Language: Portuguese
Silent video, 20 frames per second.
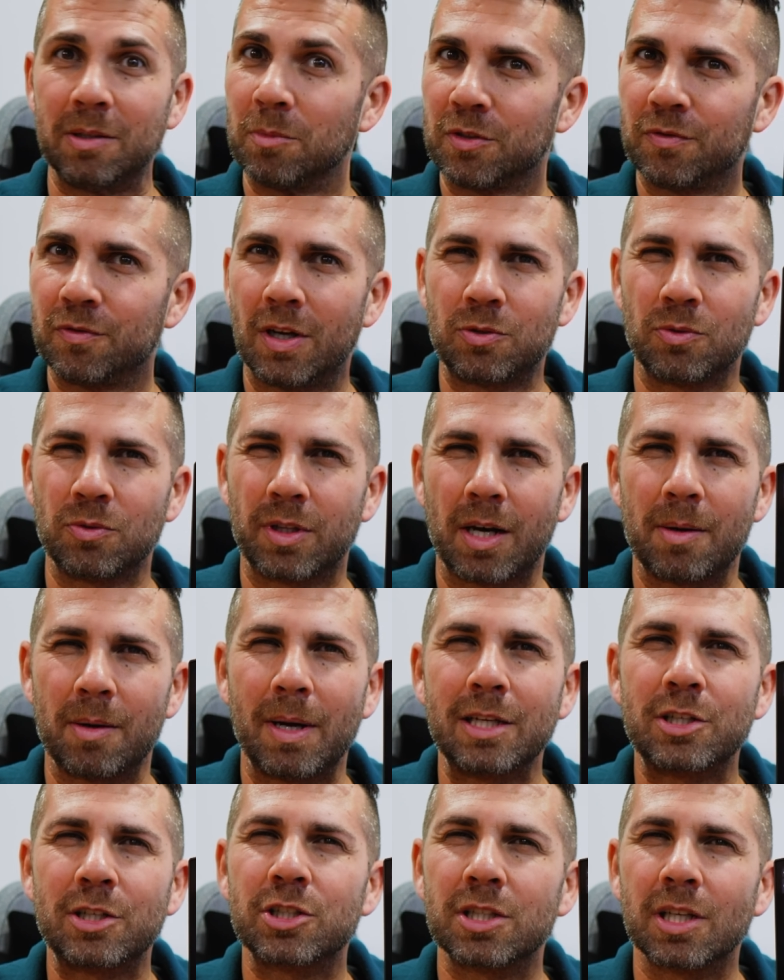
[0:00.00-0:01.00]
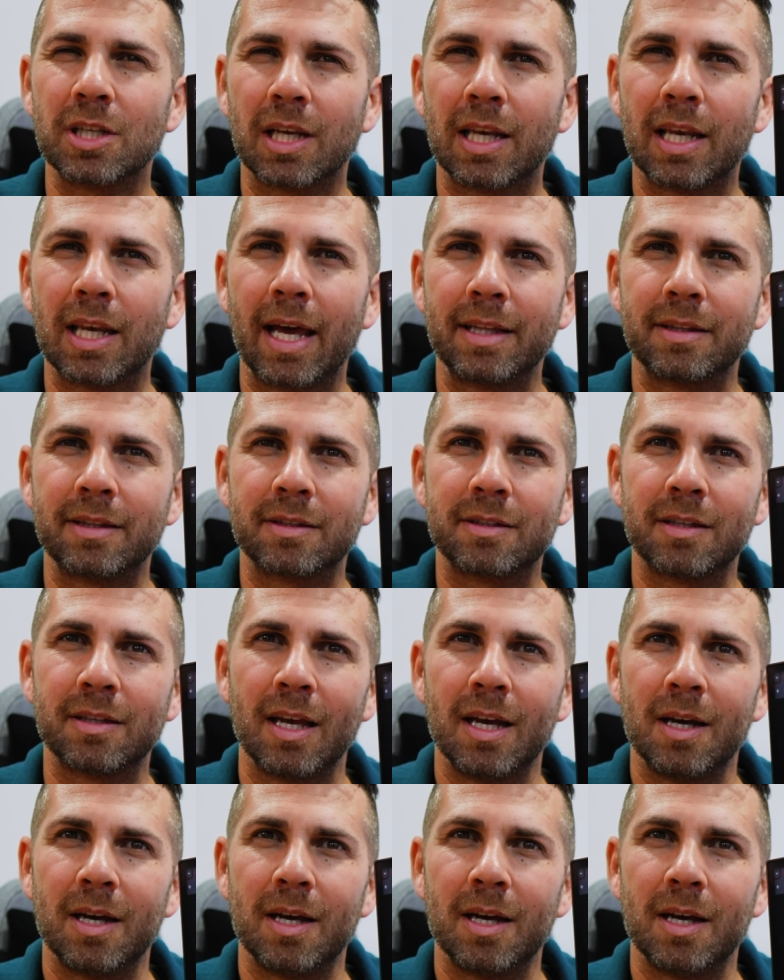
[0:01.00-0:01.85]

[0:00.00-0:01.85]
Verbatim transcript: Mas faz um trabalho excelente.